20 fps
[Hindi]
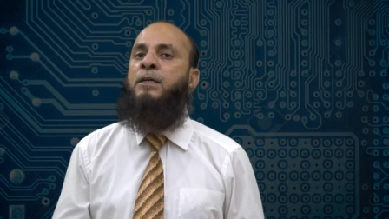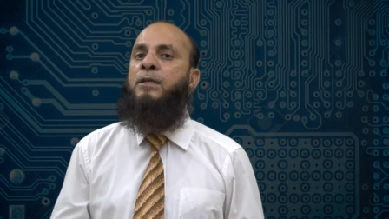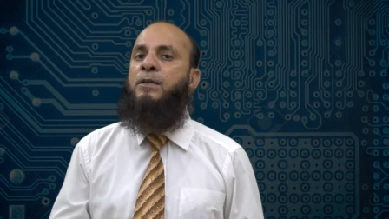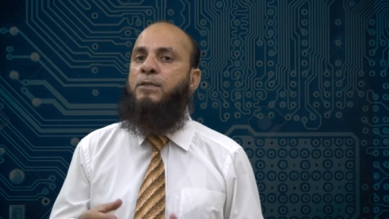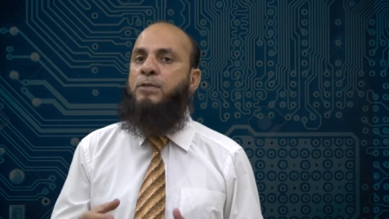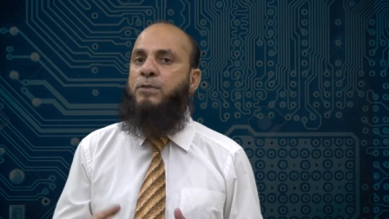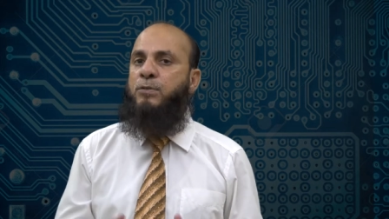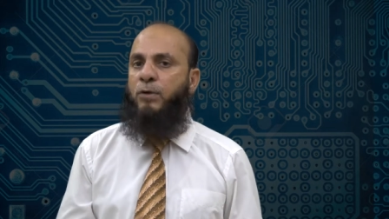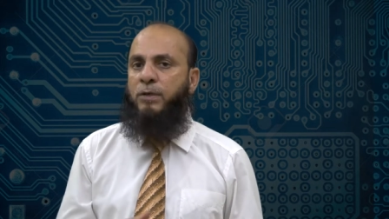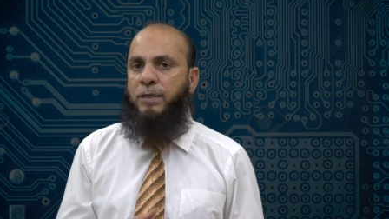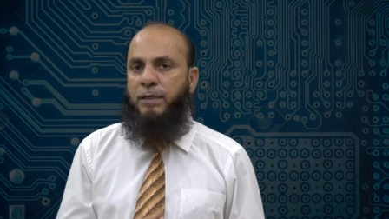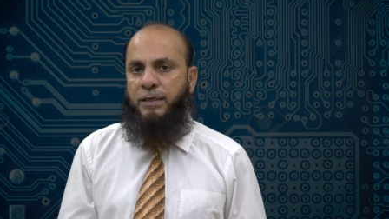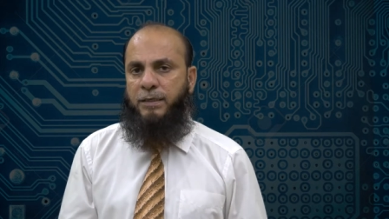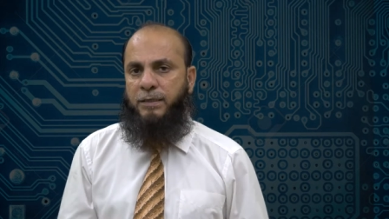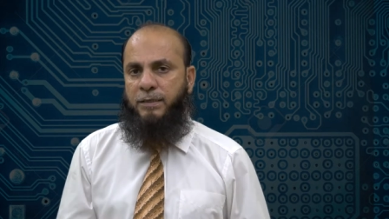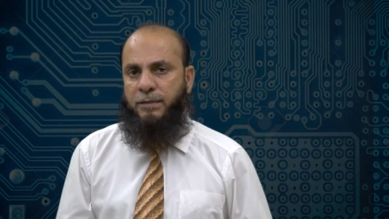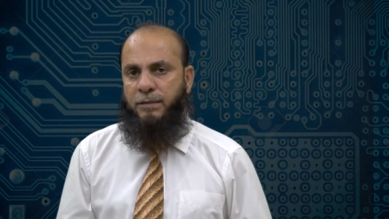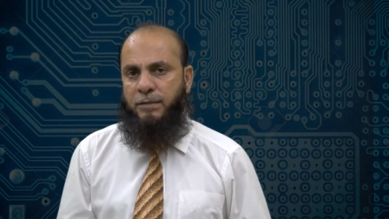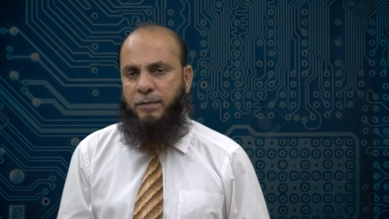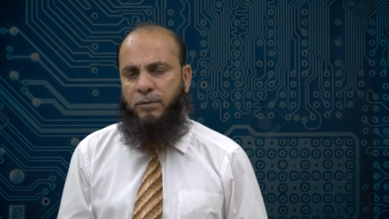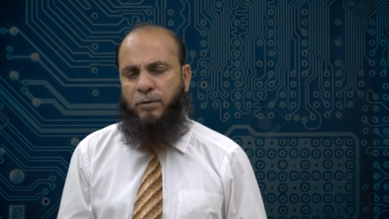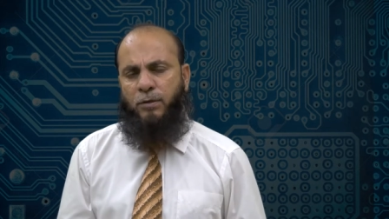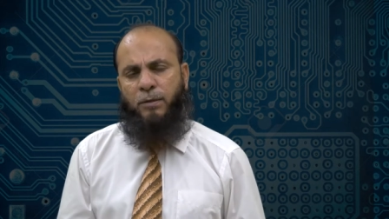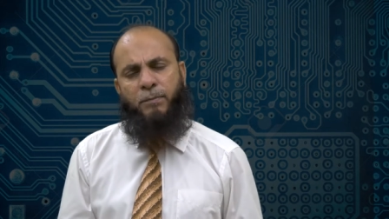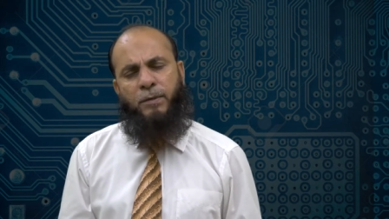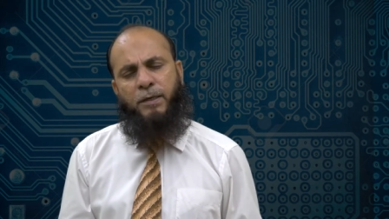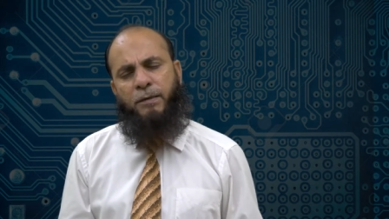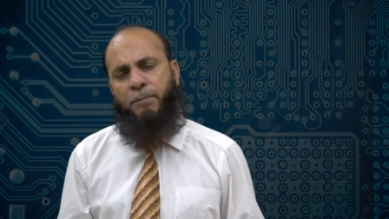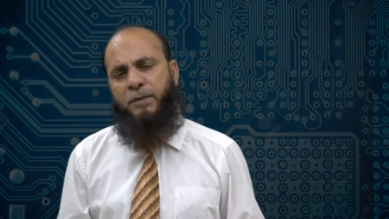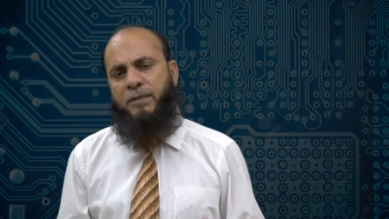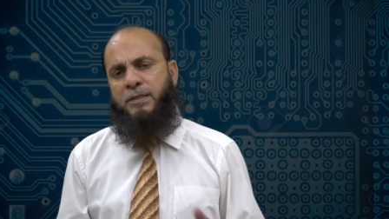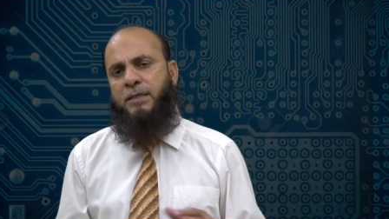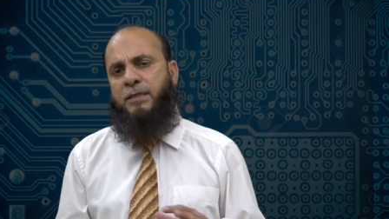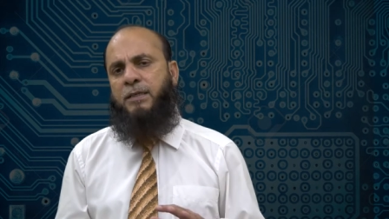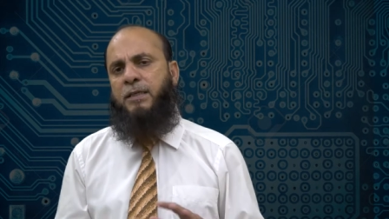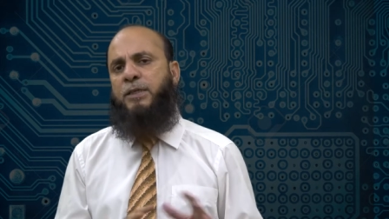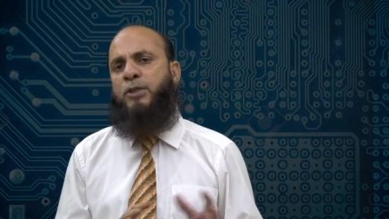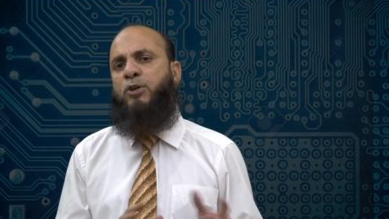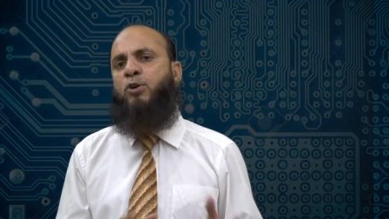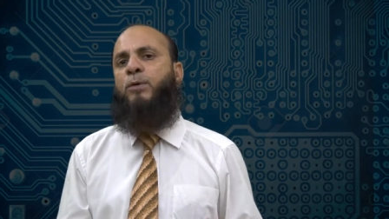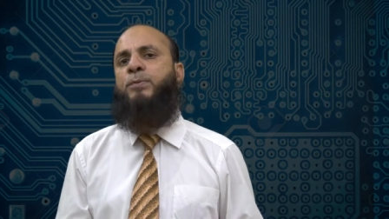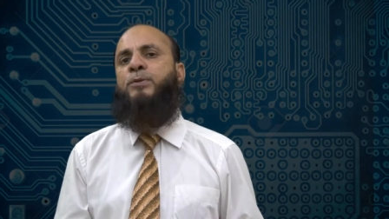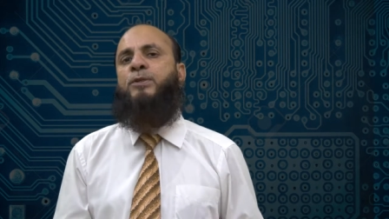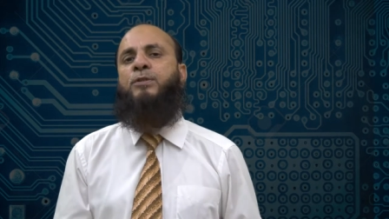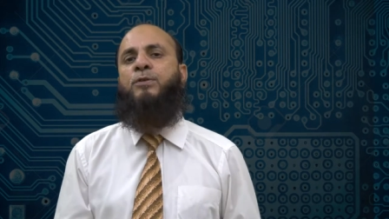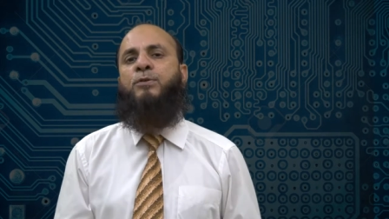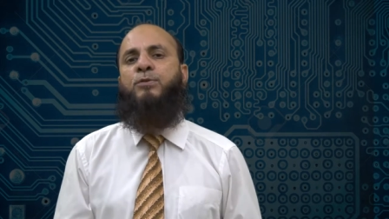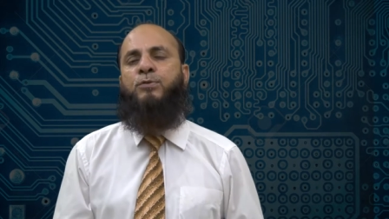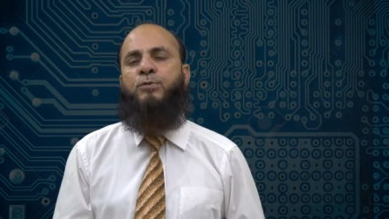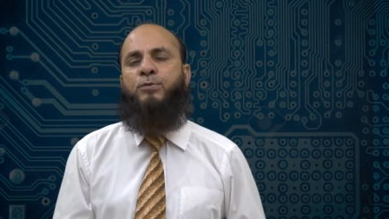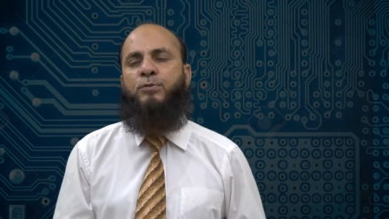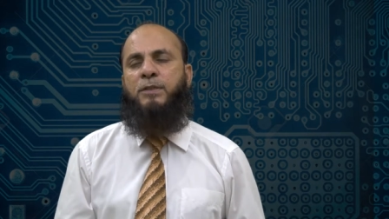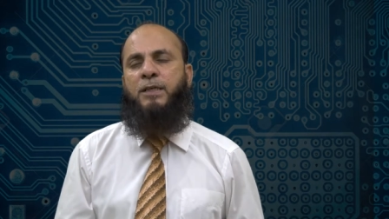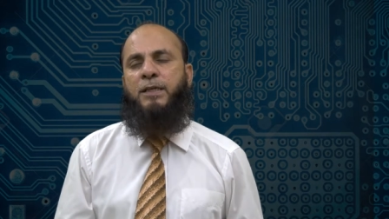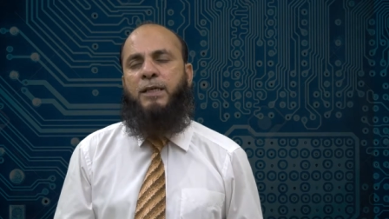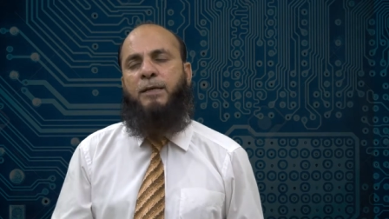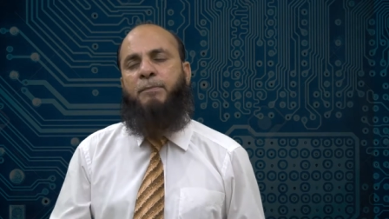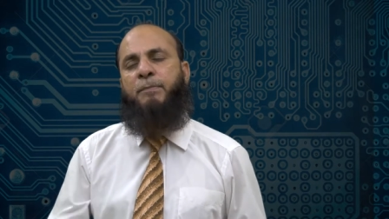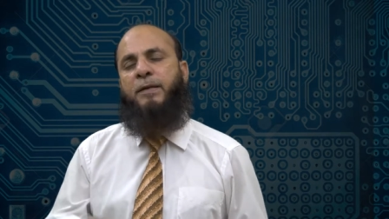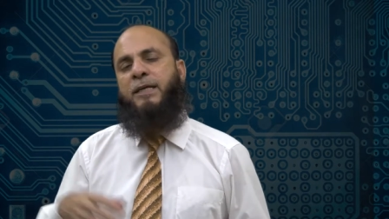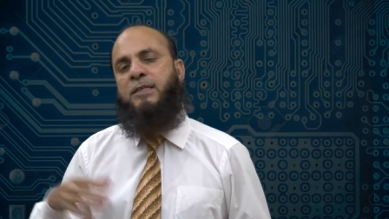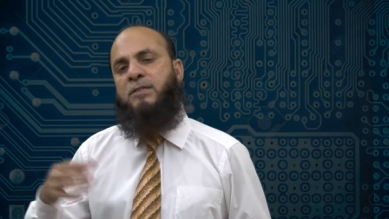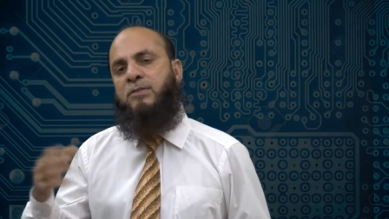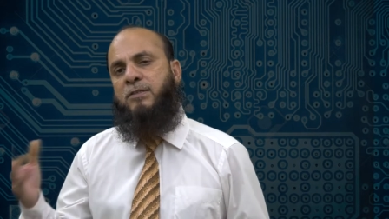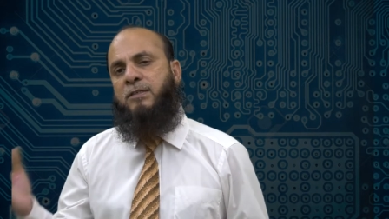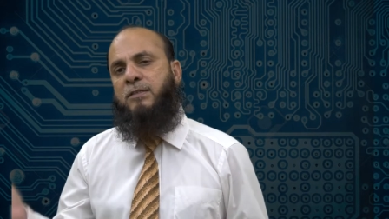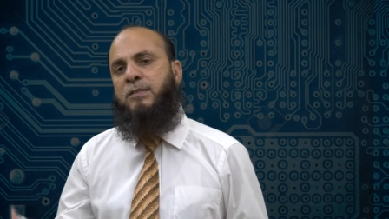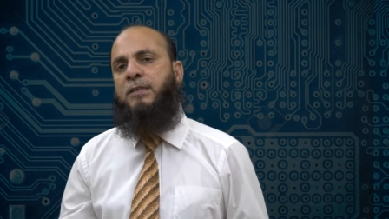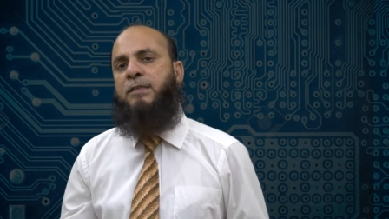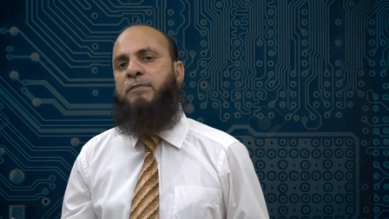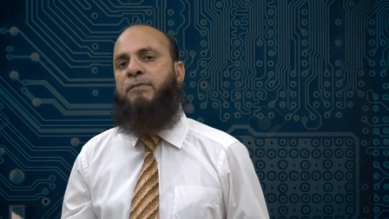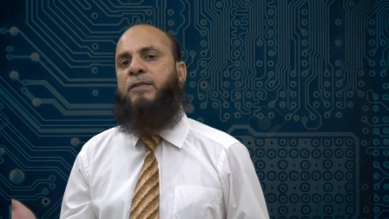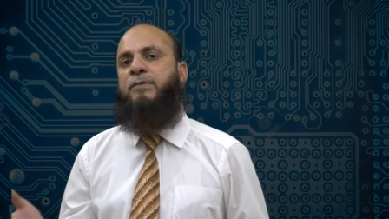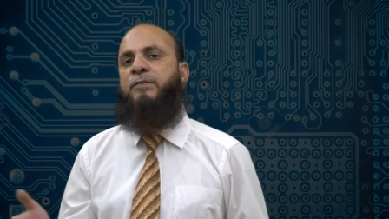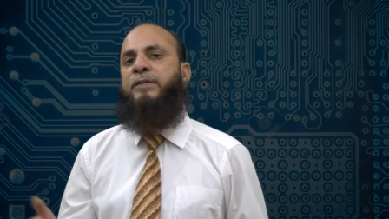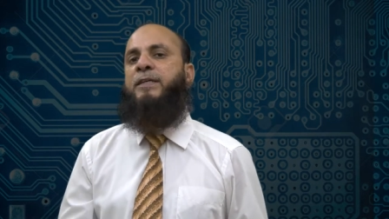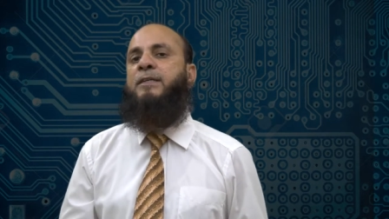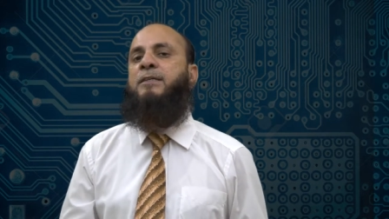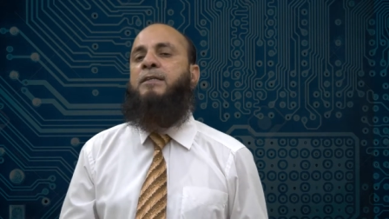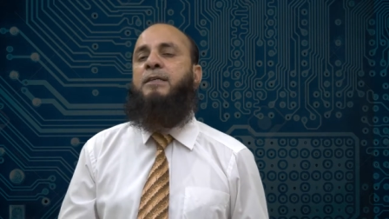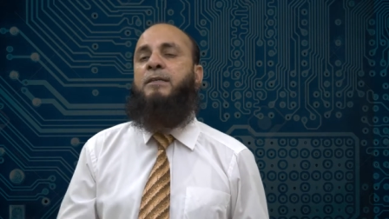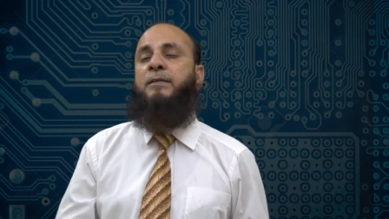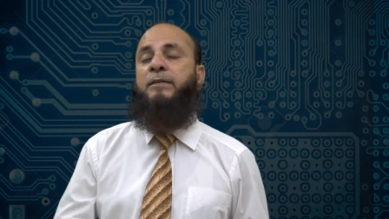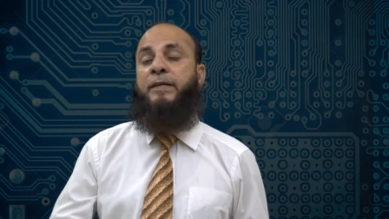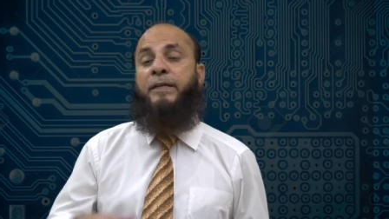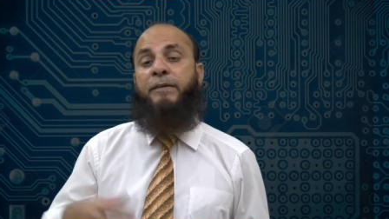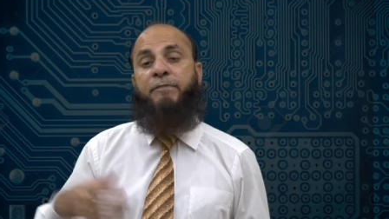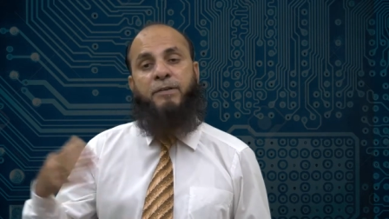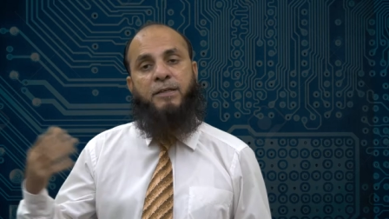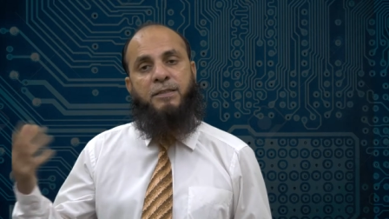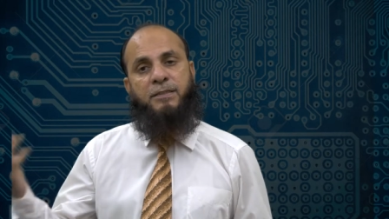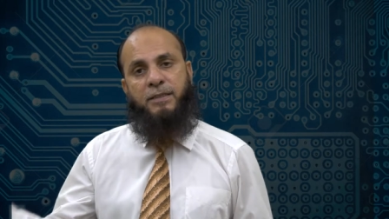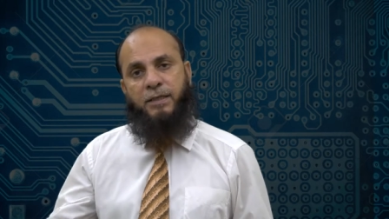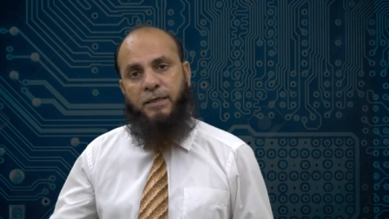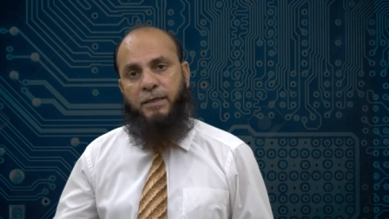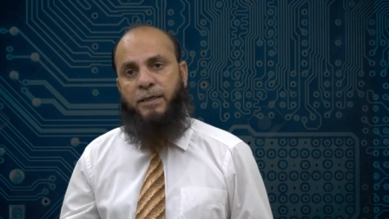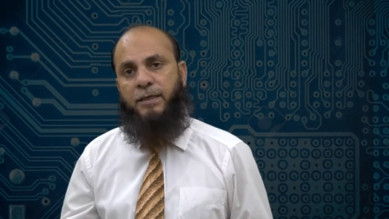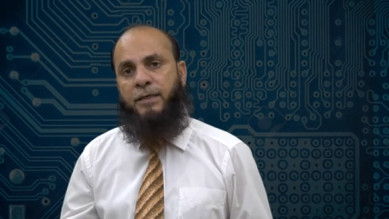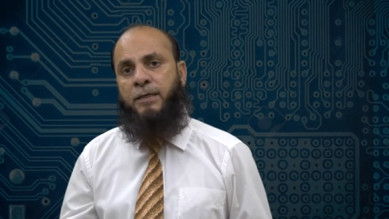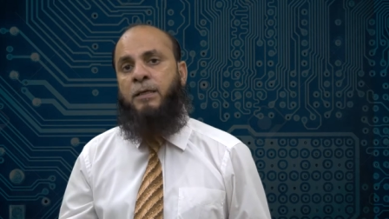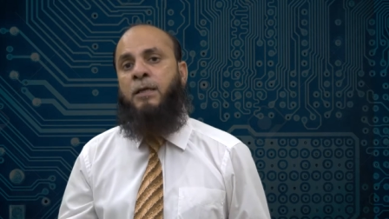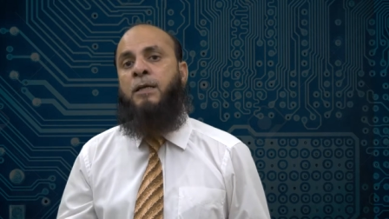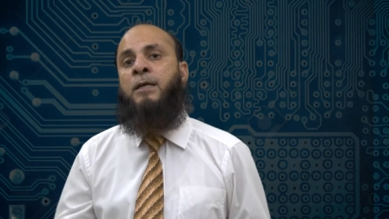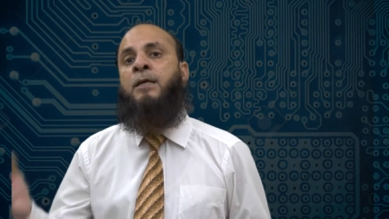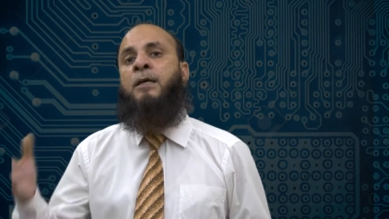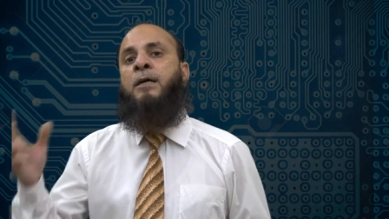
इंस्टॉल की जाती है तो हमने बेसिकली ये ऑप्शन को चूज़ा कि हम एक्सटर्नल डीवीडी ड्राइव के ज़रिए